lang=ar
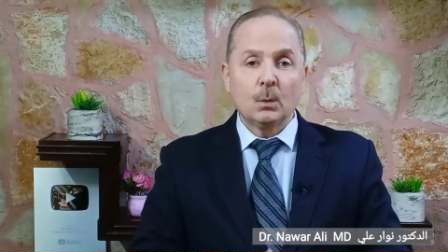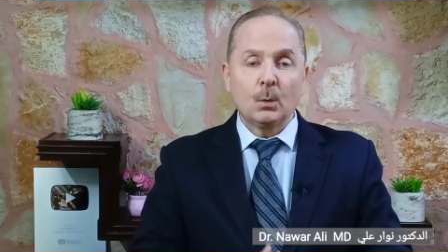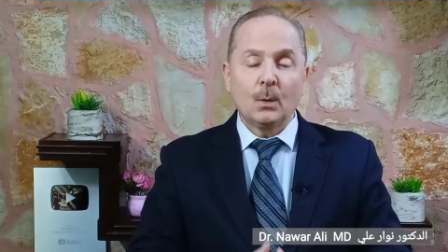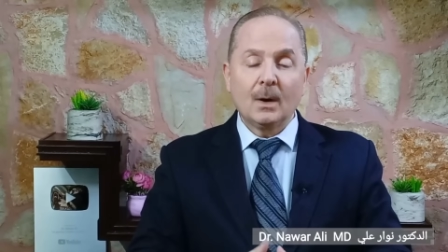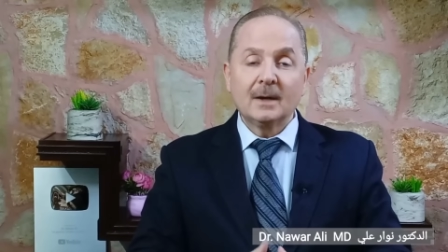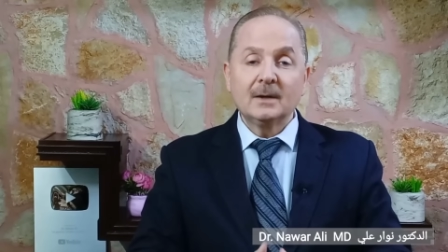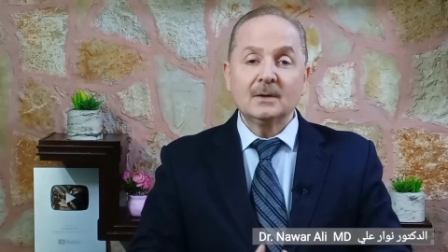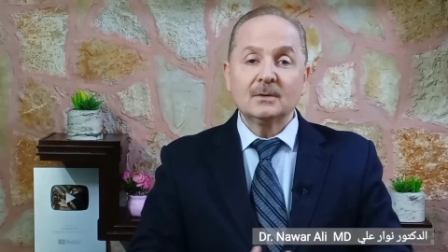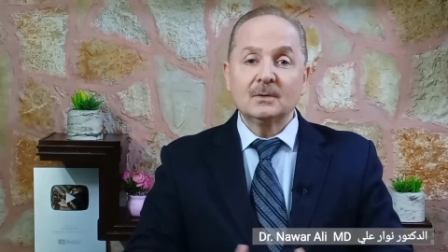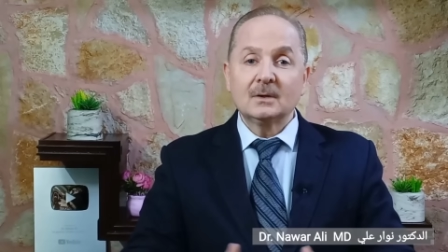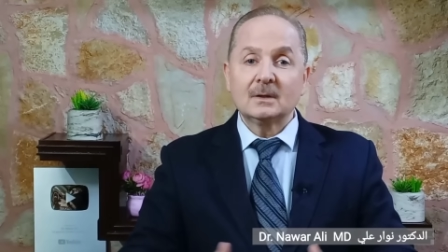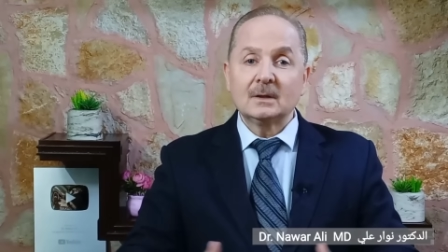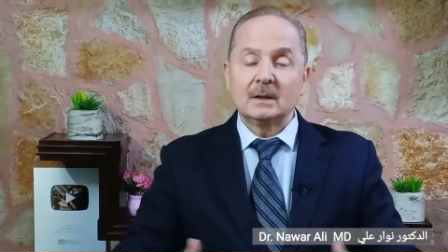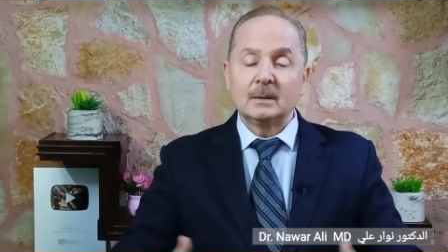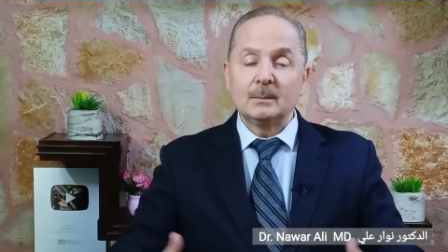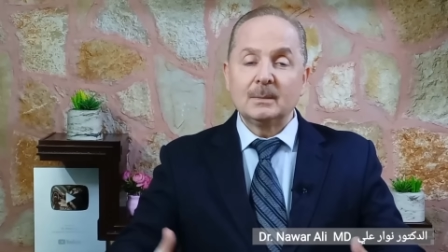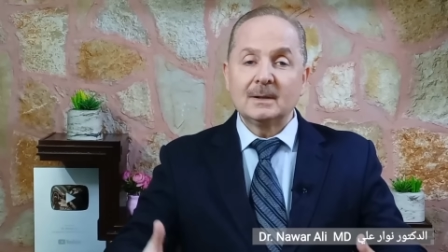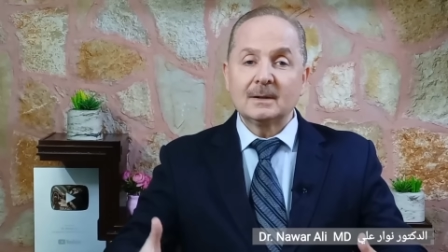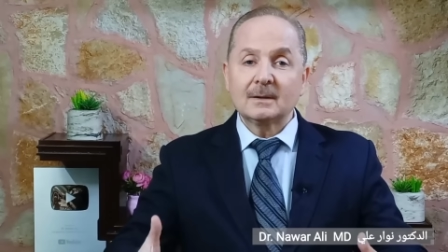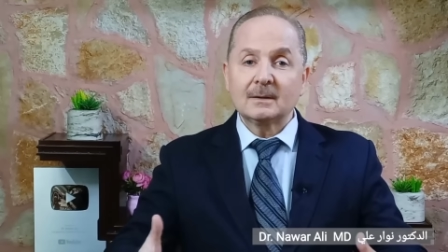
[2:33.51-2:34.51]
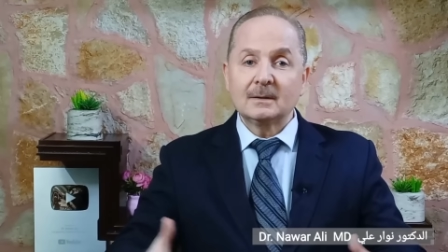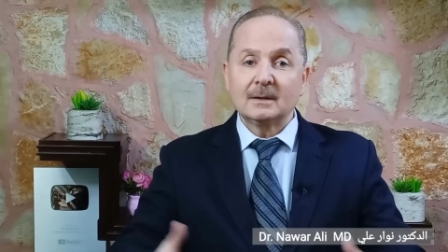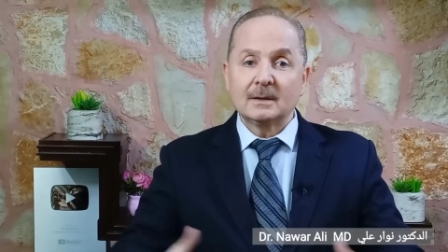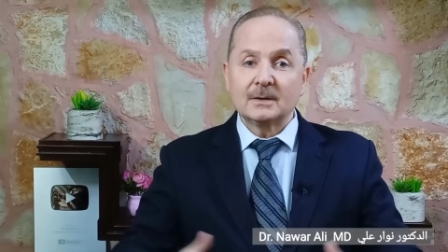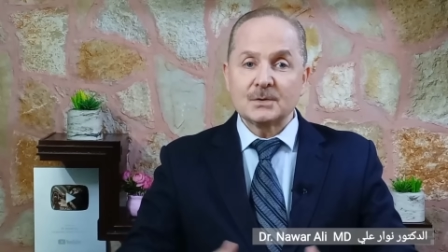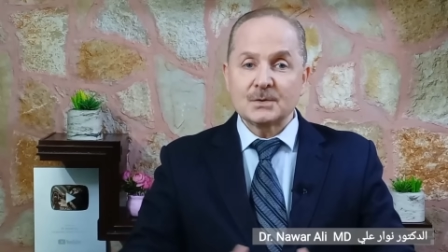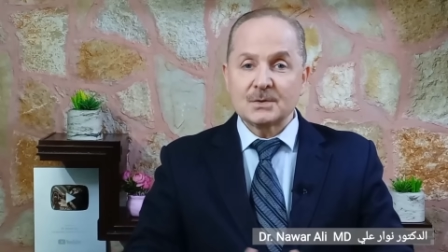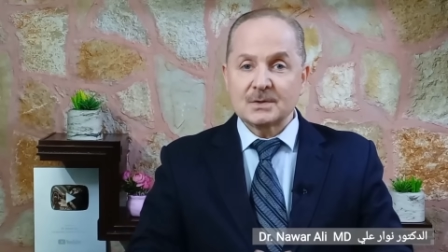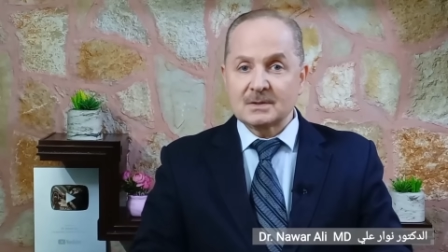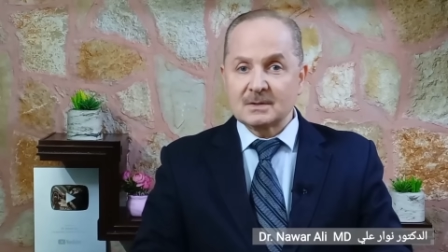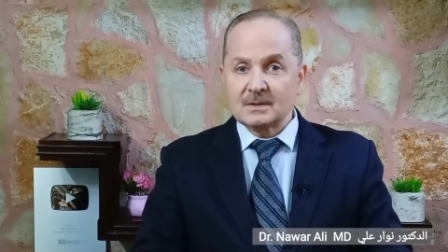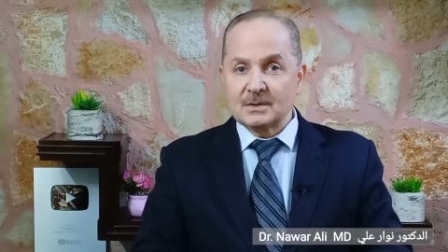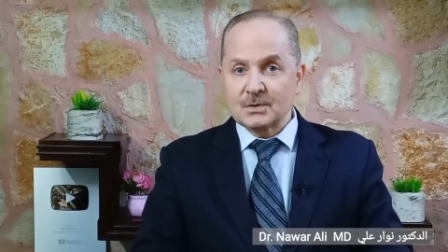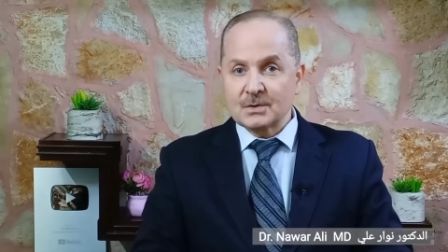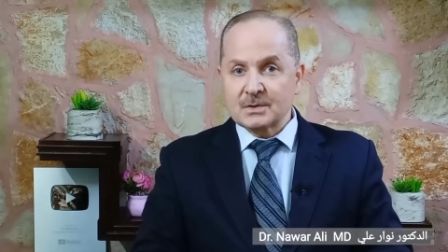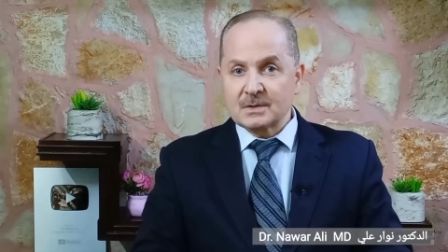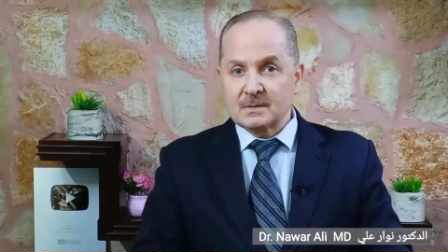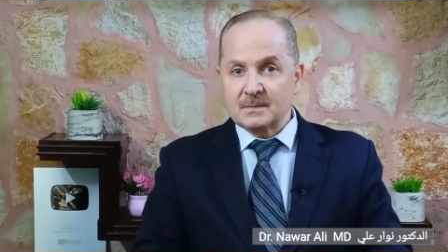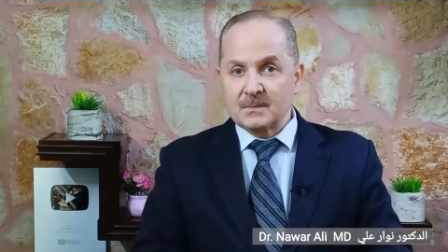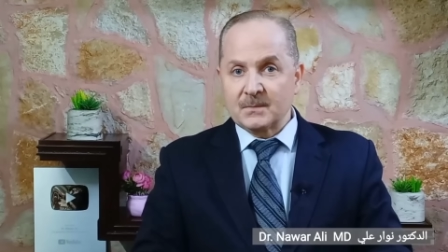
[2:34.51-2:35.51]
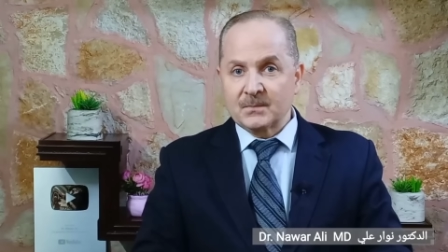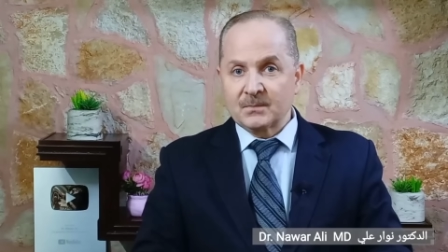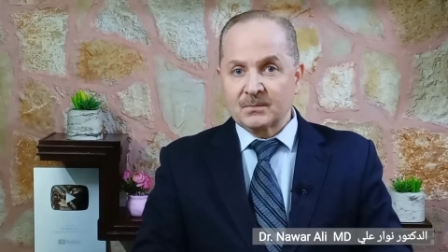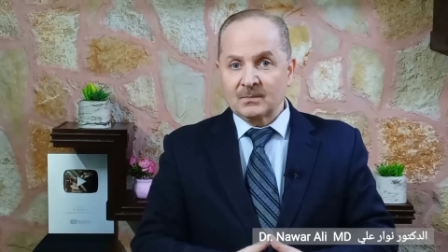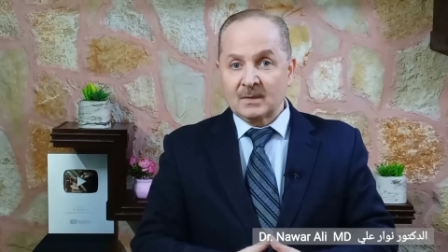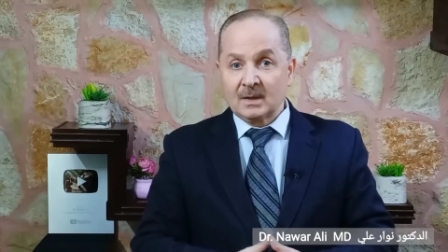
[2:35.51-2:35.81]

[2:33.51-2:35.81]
وأيضا لباقي أجهزة الجسم